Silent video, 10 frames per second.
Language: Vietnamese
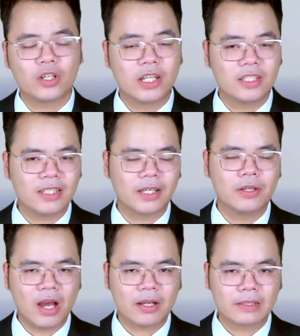cho đến chiến tranh
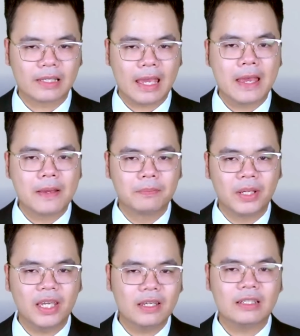Iraq,
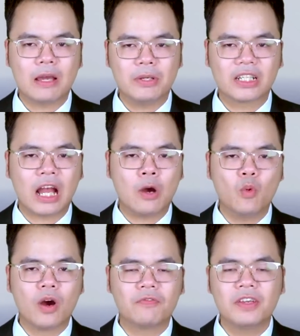Mỹ đã bị cáo
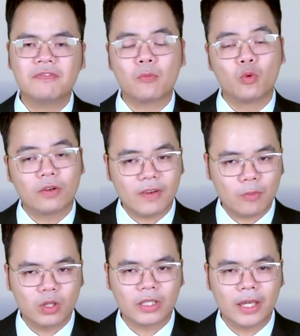buộc vi phạm luật
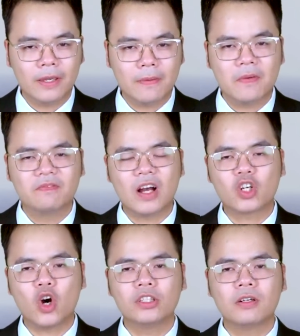pháp quốc tế và
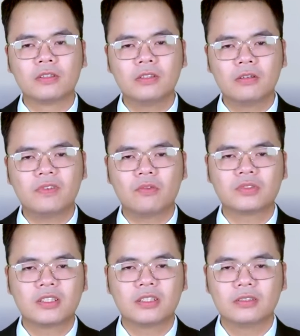coi thường thương vong
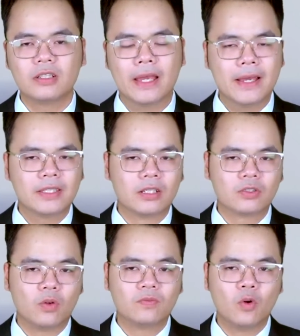dân sự, sử
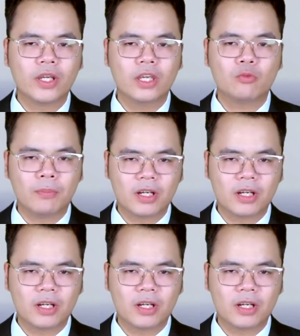dụng vũ khí quá